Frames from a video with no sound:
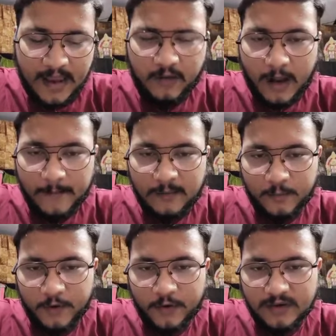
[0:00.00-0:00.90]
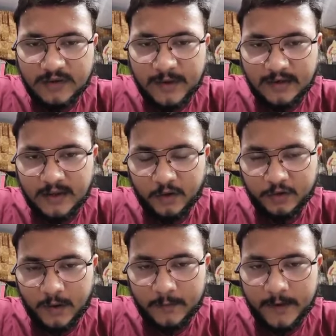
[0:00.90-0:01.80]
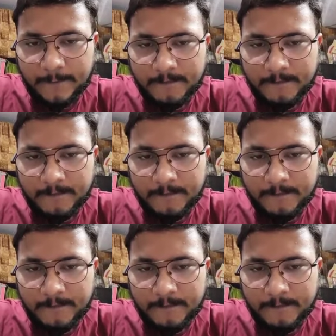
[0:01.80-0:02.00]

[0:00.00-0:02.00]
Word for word: এখন আমার মনে হয়েছে ব্যক্তিগতভাবে